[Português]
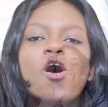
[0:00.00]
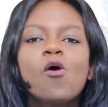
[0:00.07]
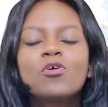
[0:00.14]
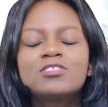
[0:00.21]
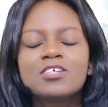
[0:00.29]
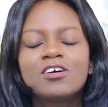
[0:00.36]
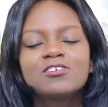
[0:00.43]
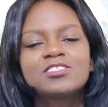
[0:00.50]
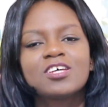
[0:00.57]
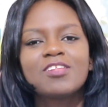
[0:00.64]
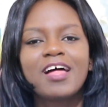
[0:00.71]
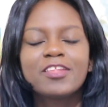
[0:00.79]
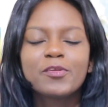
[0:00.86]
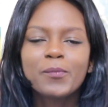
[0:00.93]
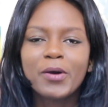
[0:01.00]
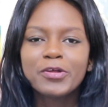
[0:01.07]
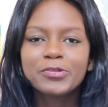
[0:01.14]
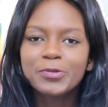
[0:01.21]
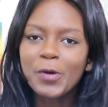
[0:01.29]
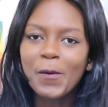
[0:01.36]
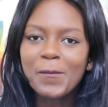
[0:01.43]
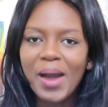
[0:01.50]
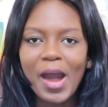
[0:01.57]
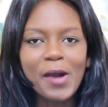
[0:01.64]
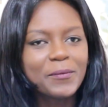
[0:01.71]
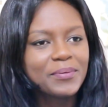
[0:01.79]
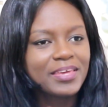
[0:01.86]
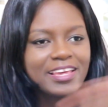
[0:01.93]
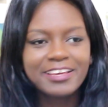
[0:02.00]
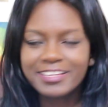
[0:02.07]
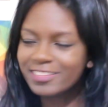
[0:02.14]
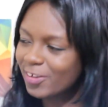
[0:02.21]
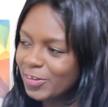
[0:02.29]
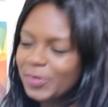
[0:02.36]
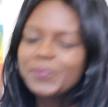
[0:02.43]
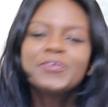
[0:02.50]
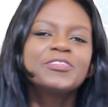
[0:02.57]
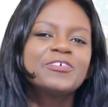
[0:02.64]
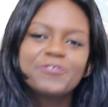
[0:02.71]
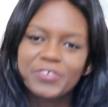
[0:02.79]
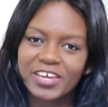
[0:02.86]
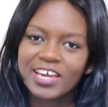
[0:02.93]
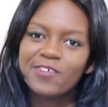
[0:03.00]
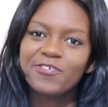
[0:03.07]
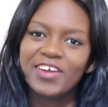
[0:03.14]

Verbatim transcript: o seu celular no modo normal e todo mundo fica